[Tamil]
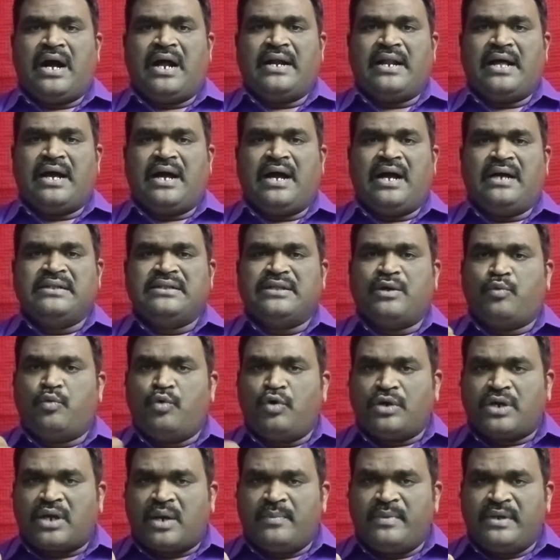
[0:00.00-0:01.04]
ஆனா இந்த
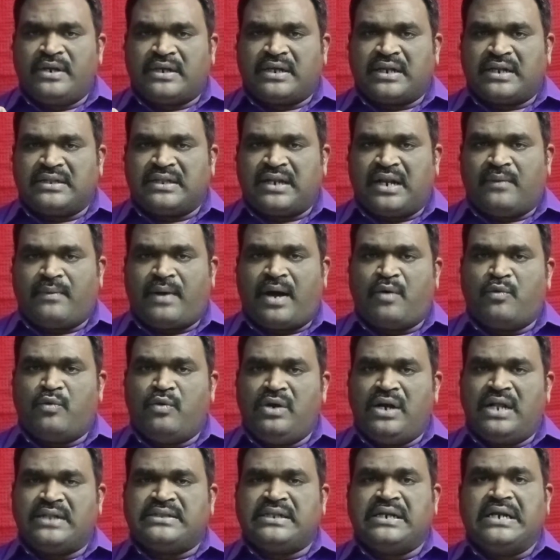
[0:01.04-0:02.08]
ஊக்கம் இருக்கிறது அல்லவா
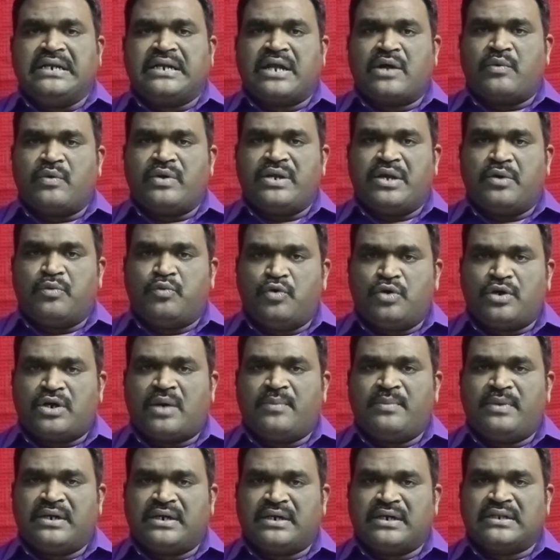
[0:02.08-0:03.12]
உள்ளத்தில் இருக்கக்கூடிய
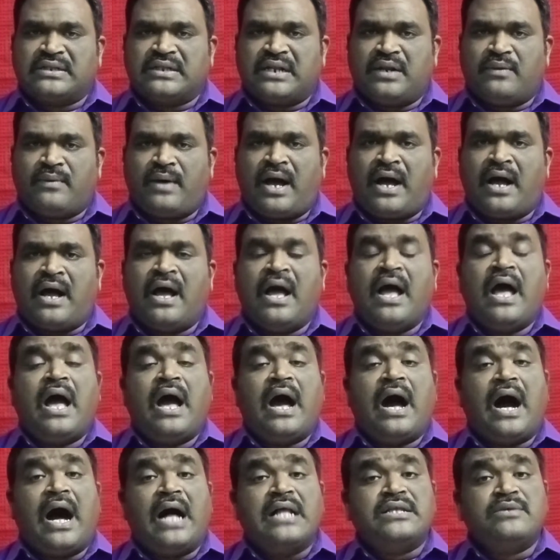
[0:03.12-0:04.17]
ஊக்கம் இருக்கிறது அல்லவா
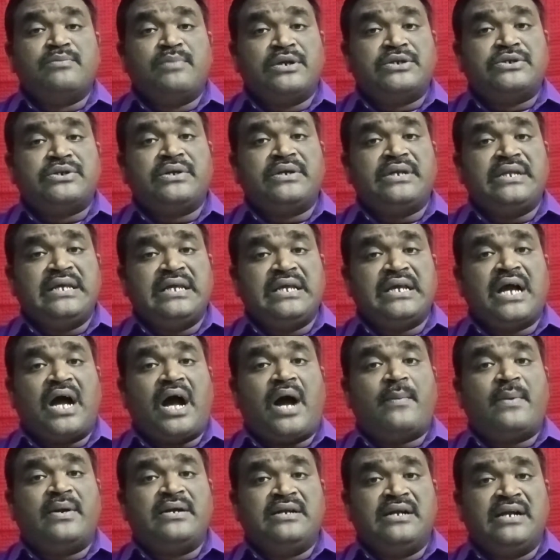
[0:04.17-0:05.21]
அது மட்டும்
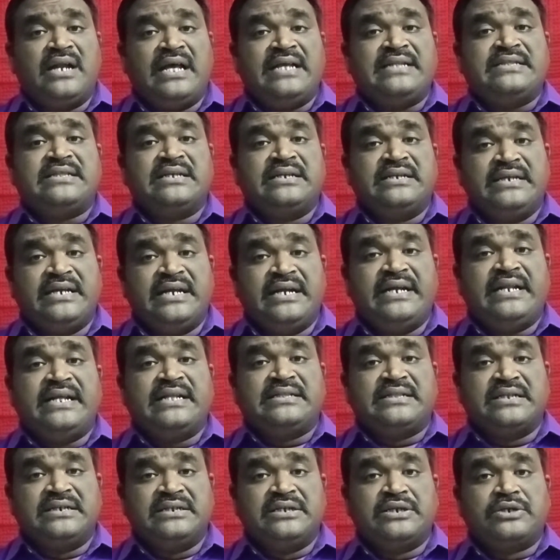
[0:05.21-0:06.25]
நீங்காமல் நிலைத்து
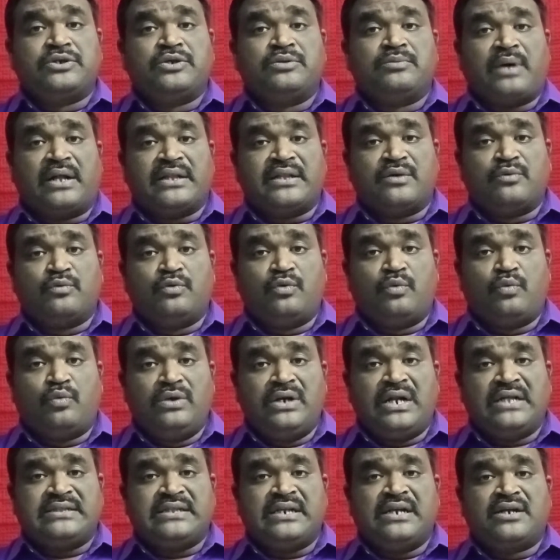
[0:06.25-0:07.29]
நீடித்து நிற்கும் அந்த
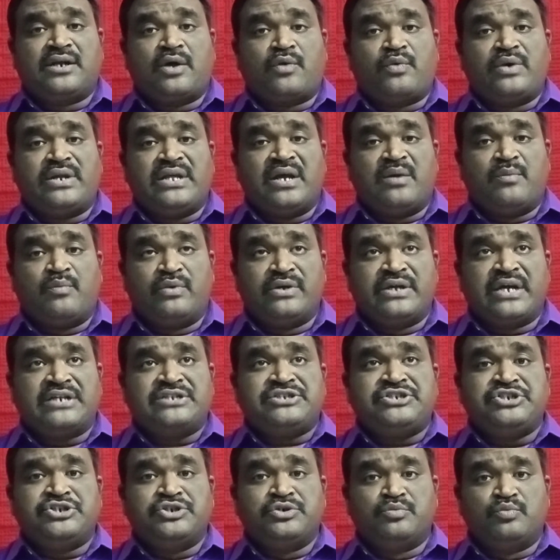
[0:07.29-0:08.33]
உள்ளத்தில் இருக்கக்கூடிய
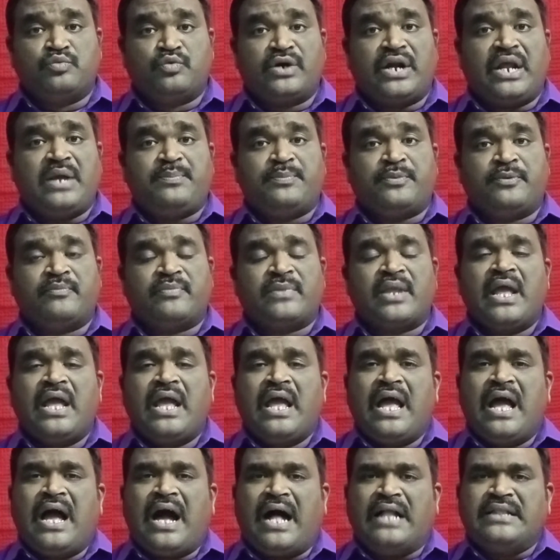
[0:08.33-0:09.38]
முயற்சியும் உழைப்பும்
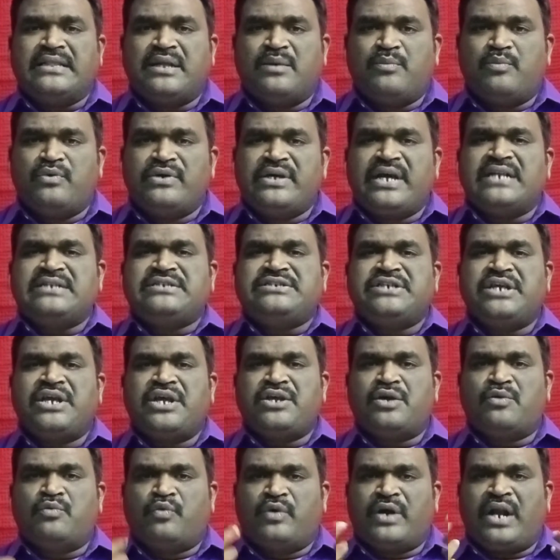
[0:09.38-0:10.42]
அந்த
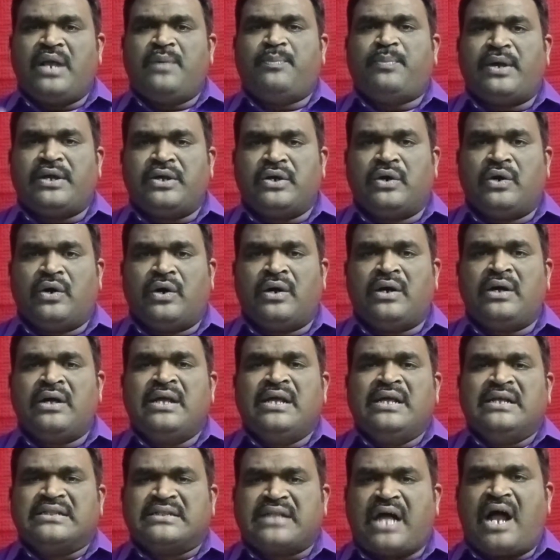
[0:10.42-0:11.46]
முயற்சியையும் உழைப்பையும்
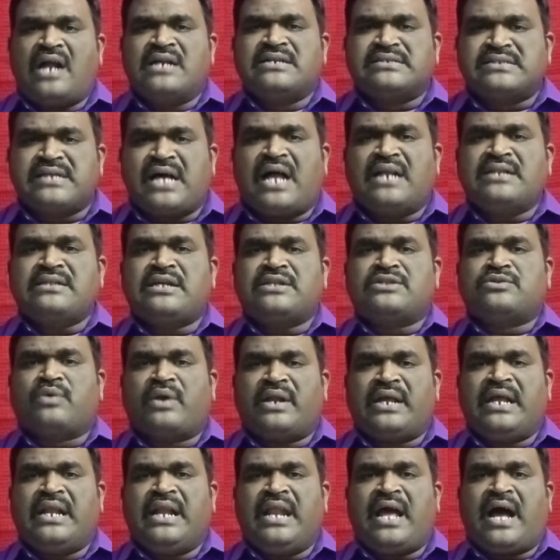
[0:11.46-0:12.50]
தான் சார்ந்த
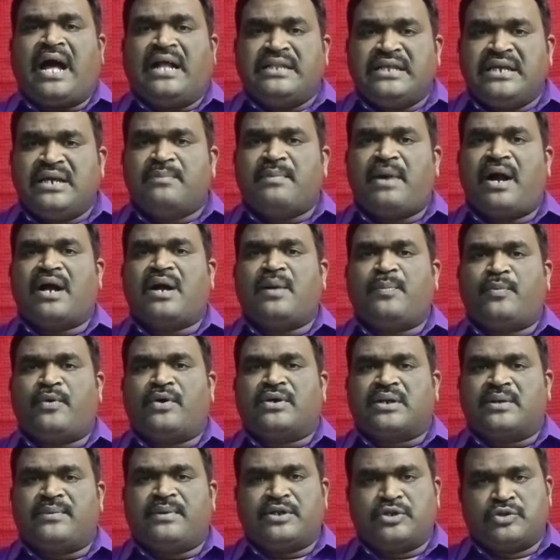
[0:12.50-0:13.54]
துறையிலே அதிகமாக
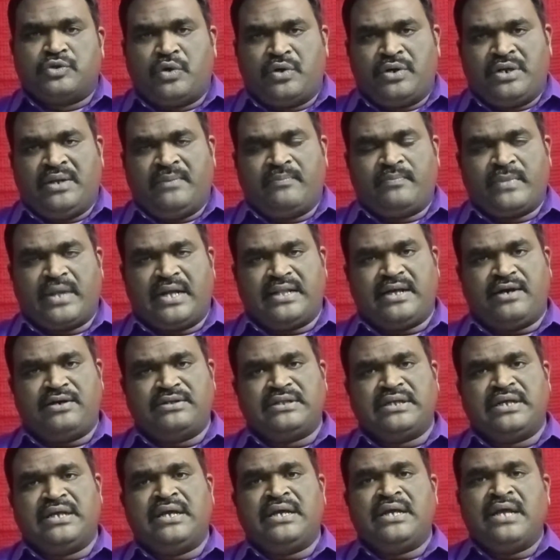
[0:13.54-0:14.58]
போட்டவர் தோனி
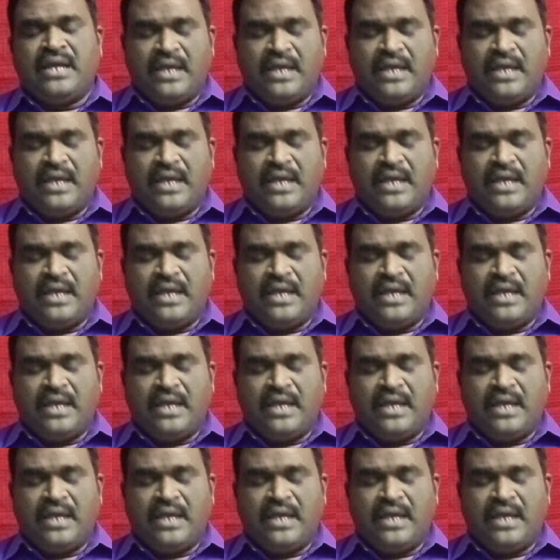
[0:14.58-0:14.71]
அதாவது